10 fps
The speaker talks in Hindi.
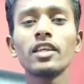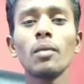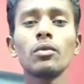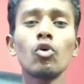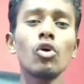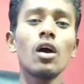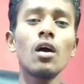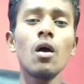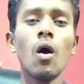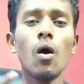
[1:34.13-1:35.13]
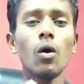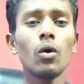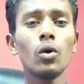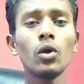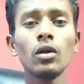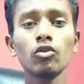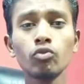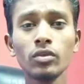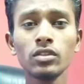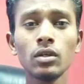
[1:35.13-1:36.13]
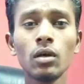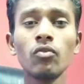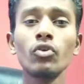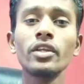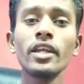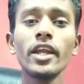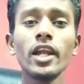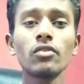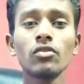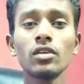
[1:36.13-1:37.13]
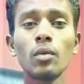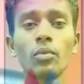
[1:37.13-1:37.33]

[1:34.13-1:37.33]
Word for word: कैमरा होगा और उसमें से 48 एट का